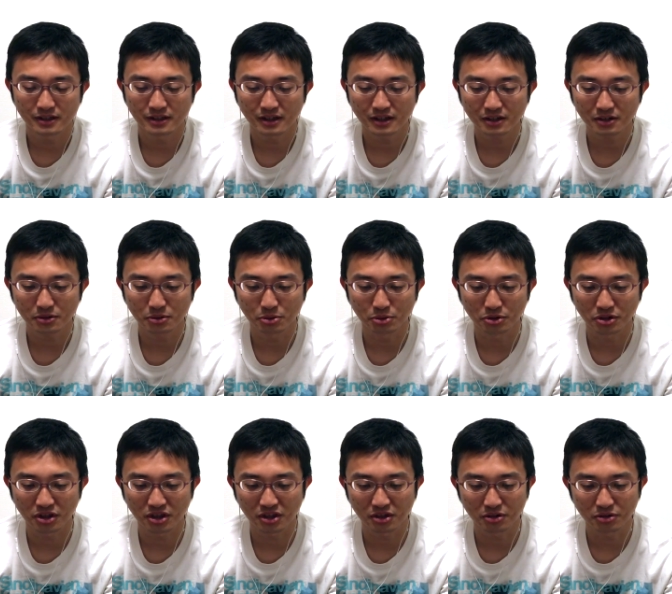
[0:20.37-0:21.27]
結構
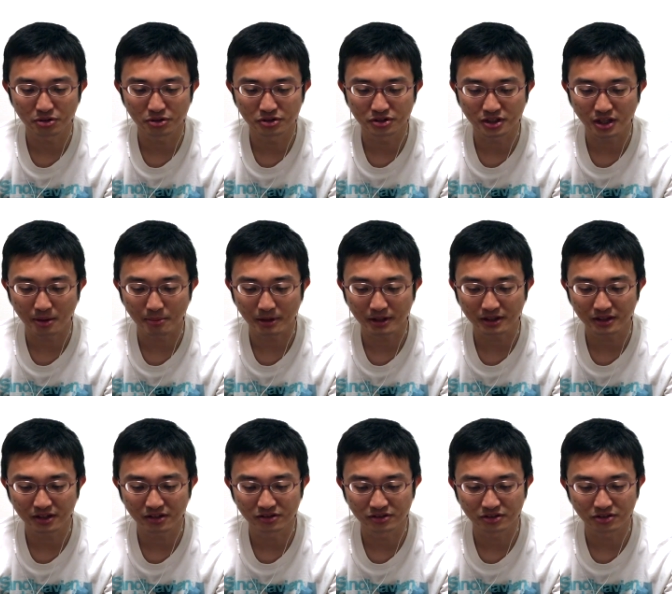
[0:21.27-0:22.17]
鬼神クイズ溜まっ
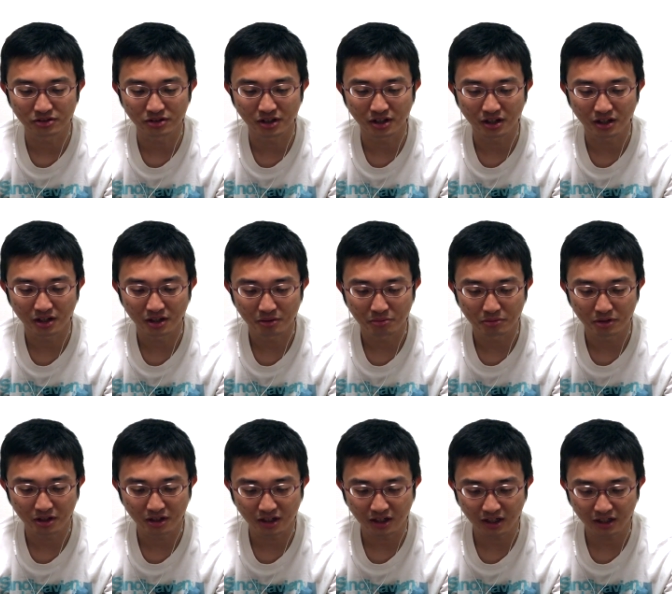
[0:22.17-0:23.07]
てるんですよね。
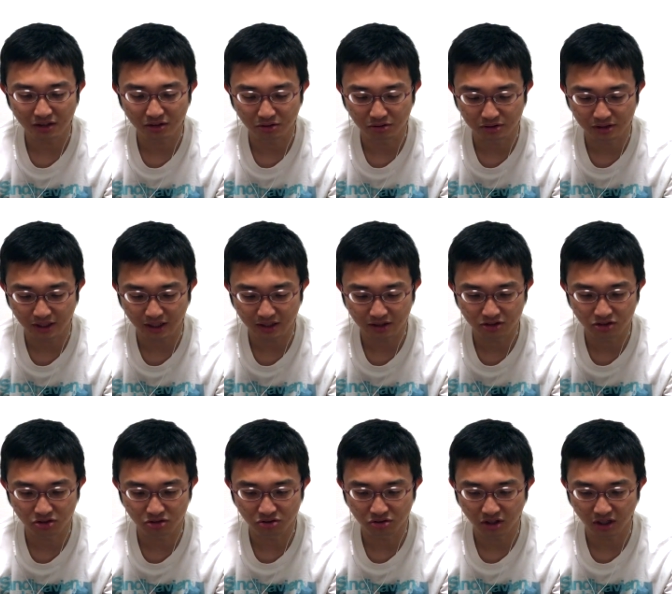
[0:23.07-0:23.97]
未回答
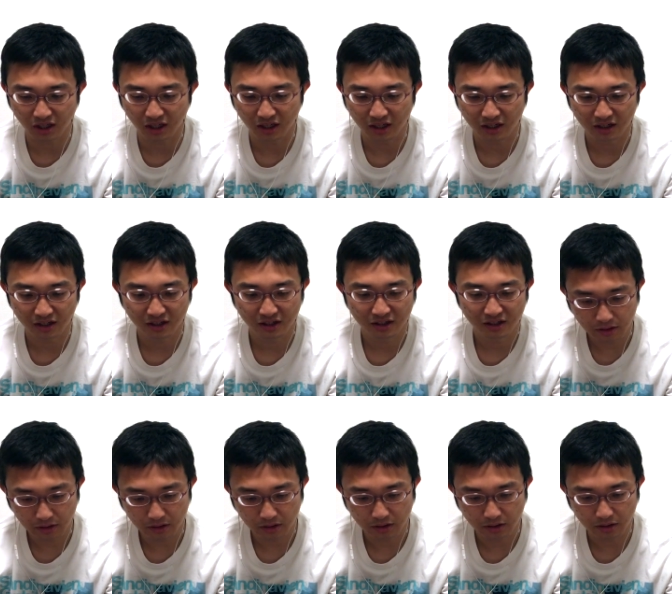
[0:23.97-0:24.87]
32、
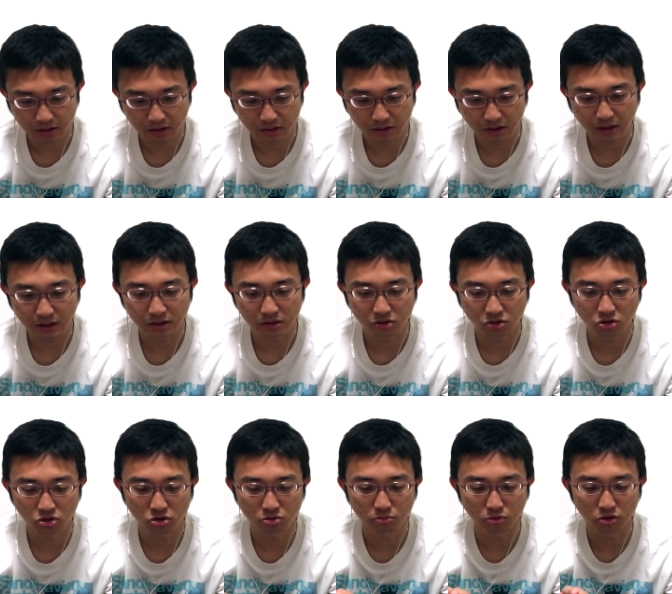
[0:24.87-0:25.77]
えー、第
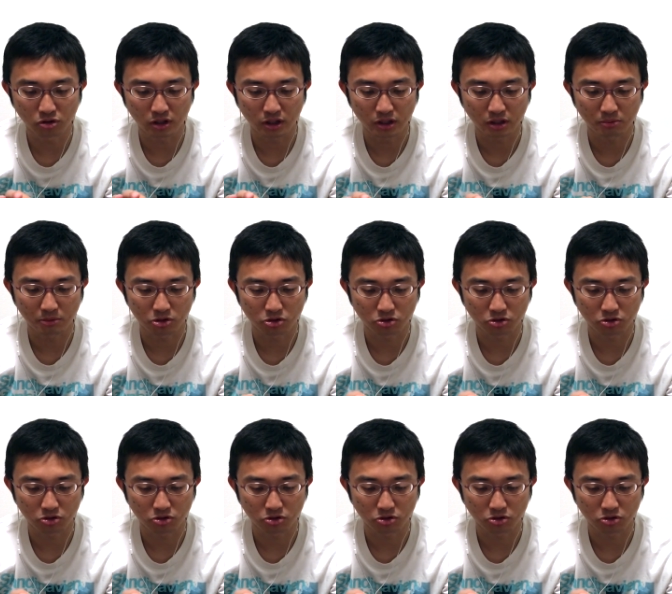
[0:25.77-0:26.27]
9問からいき